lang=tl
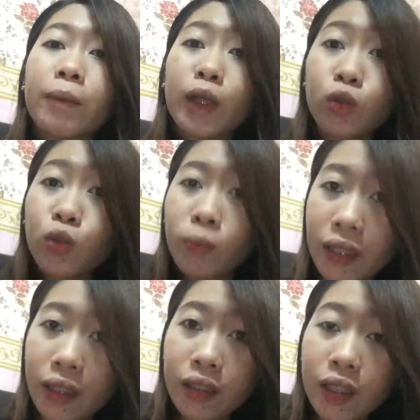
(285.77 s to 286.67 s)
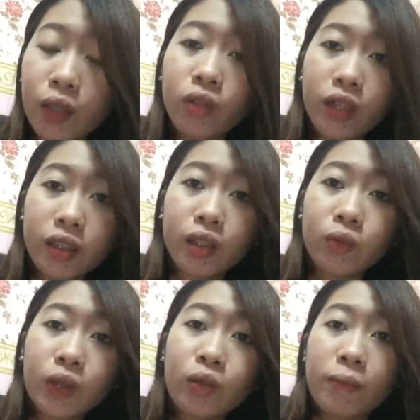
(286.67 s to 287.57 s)
pagdumi regular siya
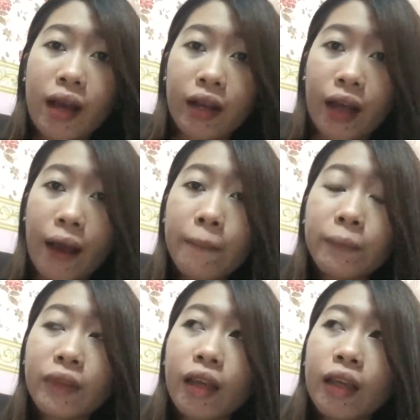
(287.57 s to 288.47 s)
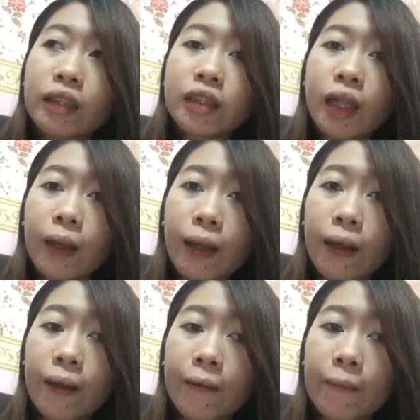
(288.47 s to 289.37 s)
tuwing umaga tsaka
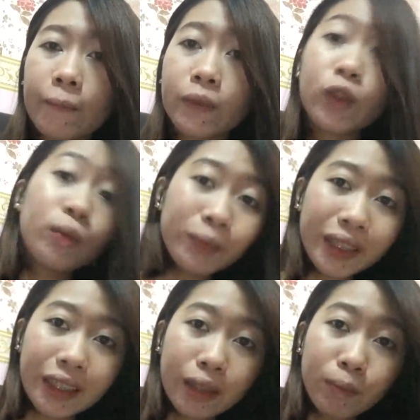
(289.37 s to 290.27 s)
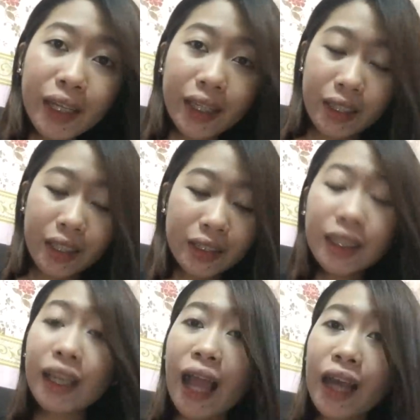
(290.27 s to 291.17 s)
yung pagiging palaihi kasi
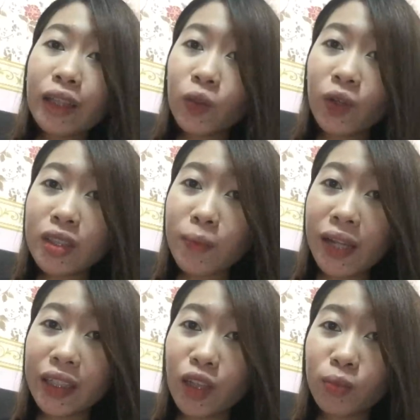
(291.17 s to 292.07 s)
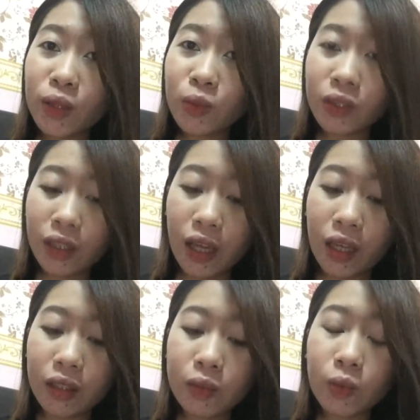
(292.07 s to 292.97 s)
kailangan ko yung kasi palagi ako may
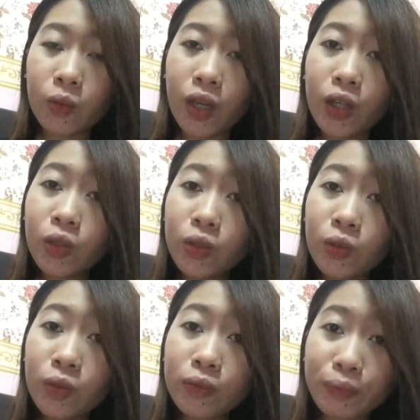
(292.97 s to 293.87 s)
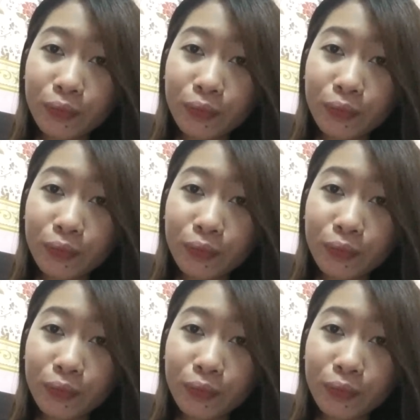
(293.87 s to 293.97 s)
UTI so ayun yung